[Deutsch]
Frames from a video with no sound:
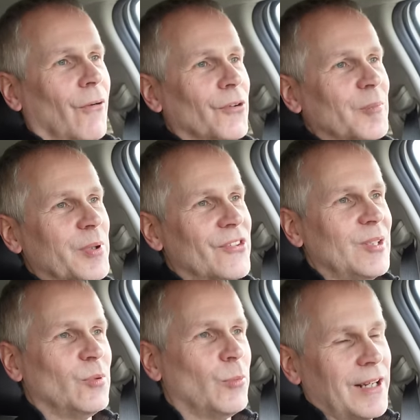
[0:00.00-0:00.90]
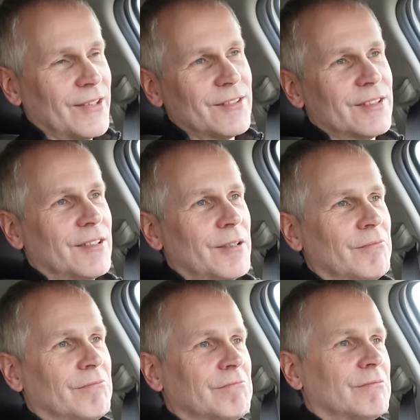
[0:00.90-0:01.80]
Und im Prinzip überlasse ich
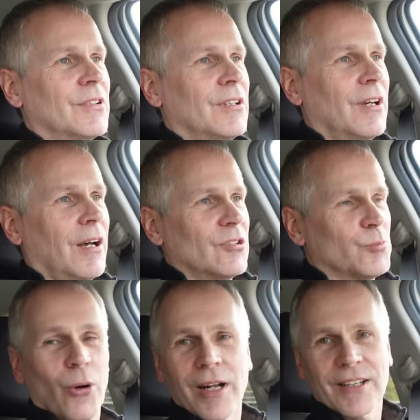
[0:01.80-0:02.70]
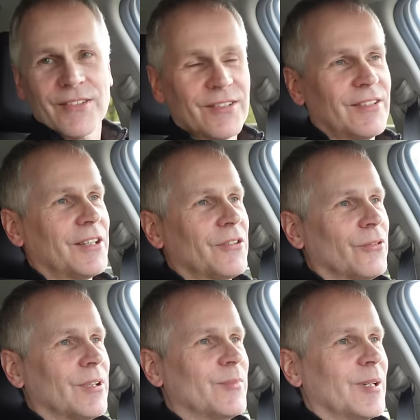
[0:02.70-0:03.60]
dem Spurhalteassistent
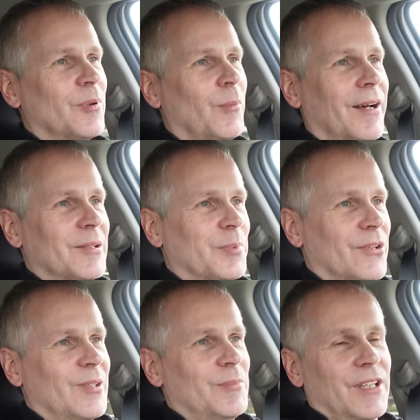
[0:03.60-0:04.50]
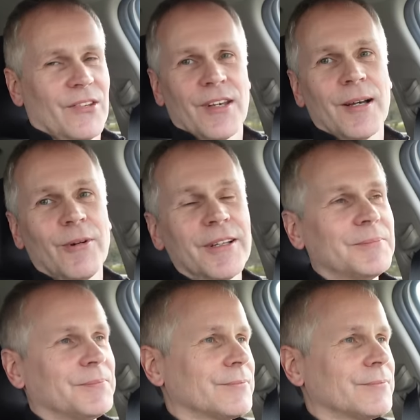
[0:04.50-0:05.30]
und dem Tempomat im Prinzip die ganze Arbeit.